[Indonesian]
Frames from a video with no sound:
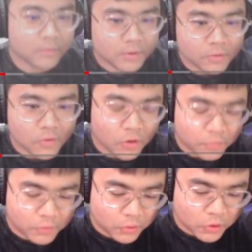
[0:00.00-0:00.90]

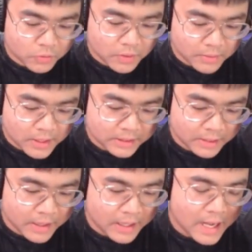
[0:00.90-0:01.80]
Walaupun gue cuma bilang
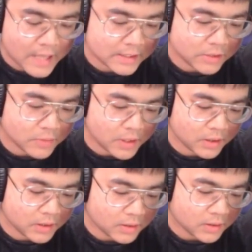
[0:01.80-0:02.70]
terima kasih
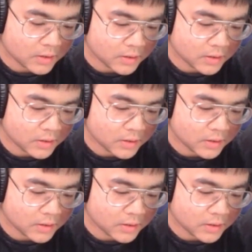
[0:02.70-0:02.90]
cuman sepuluh